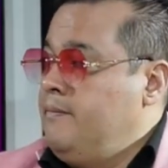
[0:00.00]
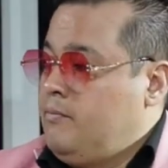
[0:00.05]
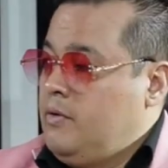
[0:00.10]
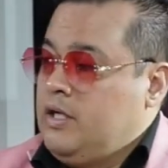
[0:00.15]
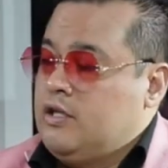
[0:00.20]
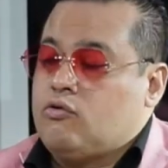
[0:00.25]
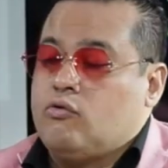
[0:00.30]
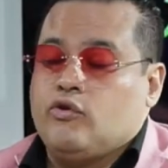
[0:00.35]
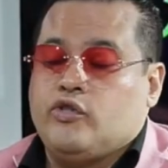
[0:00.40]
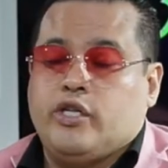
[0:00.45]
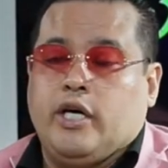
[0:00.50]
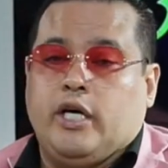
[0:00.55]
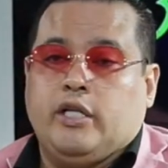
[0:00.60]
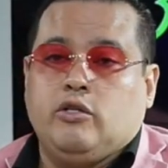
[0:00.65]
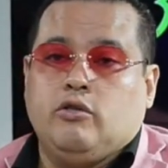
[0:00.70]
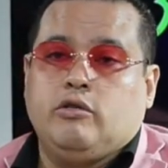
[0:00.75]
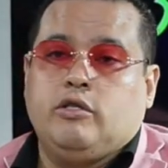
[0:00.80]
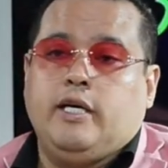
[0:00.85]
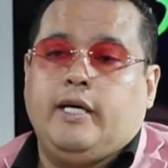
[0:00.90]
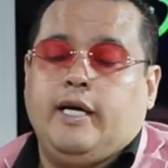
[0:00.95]

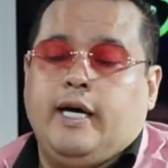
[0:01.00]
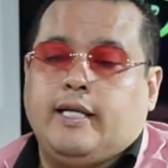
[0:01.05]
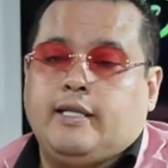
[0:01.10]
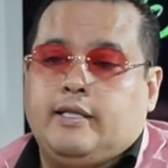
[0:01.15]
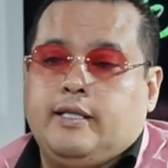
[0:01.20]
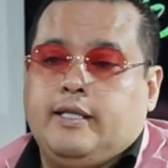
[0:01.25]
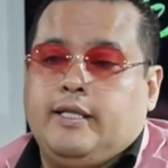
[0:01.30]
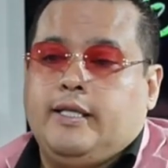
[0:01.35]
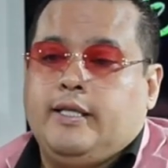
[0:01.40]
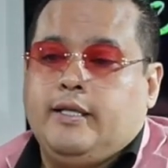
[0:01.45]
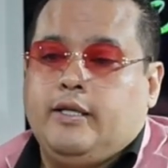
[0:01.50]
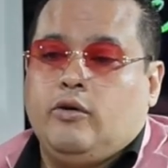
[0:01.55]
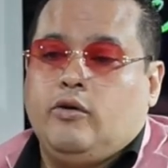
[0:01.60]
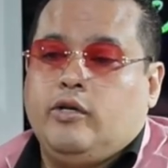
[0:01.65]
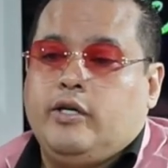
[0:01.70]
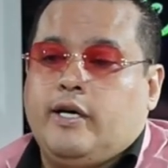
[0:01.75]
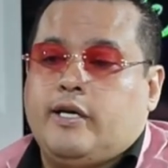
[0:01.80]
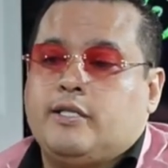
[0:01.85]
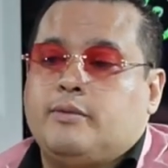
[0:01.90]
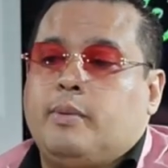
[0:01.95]
escuchándote a ti
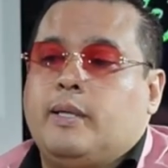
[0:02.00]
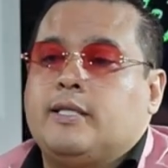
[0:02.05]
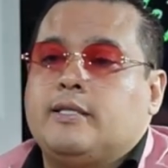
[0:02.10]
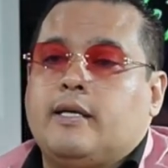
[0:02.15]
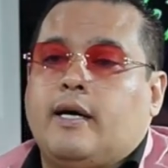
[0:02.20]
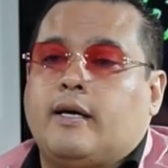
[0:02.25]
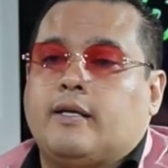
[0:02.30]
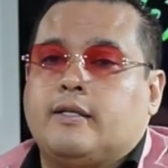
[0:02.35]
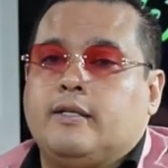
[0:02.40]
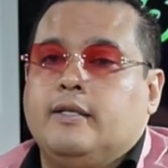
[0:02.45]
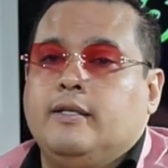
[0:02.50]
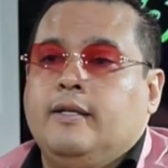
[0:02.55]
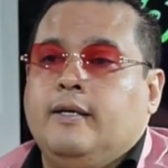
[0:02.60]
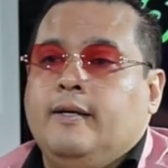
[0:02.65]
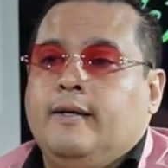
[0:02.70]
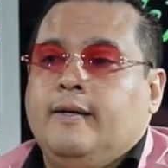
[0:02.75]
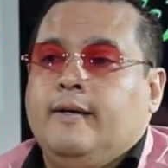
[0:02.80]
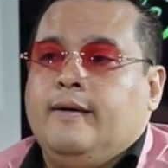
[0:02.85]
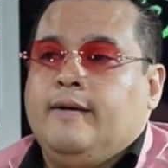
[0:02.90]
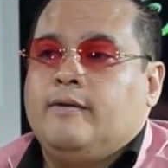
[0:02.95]
hoy expresarte, o
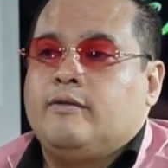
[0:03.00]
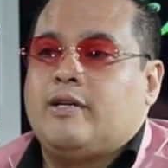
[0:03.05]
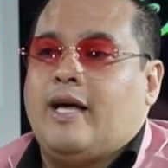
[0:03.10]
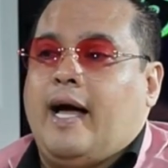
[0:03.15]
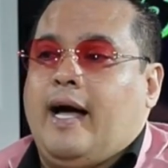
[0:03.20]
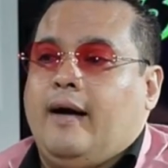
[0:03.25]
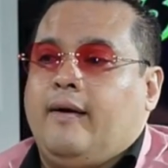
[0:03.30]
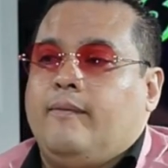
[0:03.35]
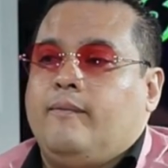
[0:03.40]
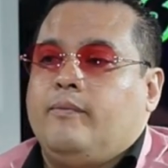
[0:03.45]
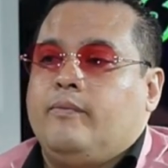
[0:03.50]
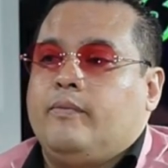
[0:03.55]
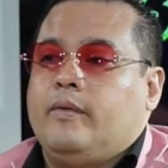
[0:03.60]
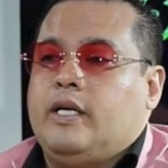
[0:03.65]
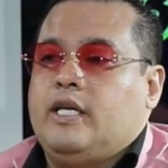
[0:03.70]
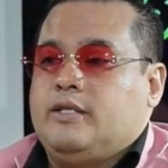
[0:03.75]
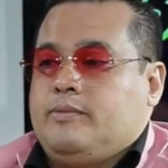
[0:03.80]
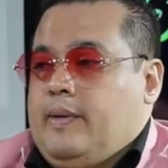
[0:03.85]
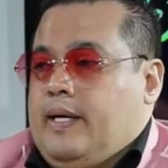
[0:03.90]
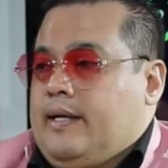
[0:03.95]
sea,
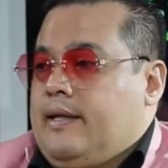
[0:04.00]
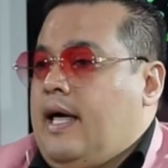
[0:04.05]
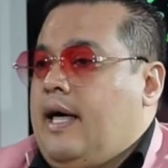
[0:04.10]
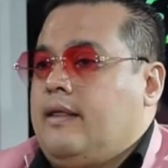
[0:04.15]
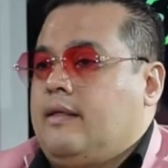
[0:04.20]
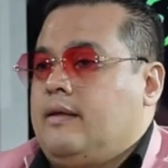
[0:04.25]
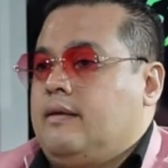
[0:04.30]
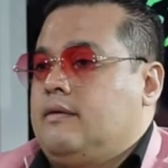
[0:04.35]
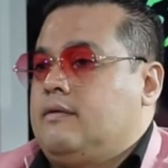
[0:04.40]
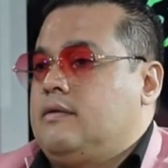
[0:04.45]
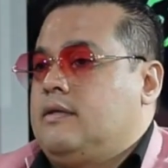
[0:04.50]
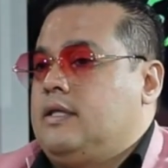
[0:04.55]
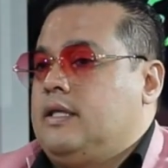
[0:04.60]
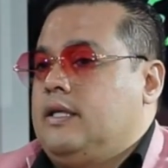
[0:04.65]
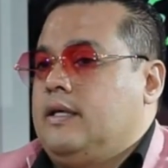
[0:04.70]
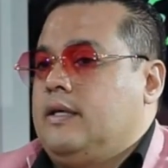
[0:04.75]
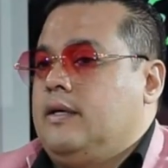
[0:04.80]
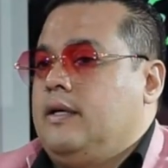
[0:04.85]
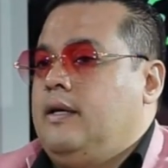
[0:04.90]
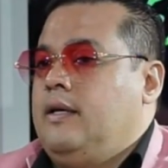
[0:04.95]
es verdad,
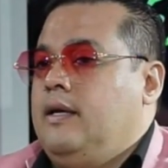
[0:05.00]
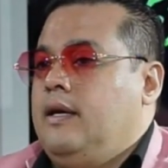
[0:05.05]
este,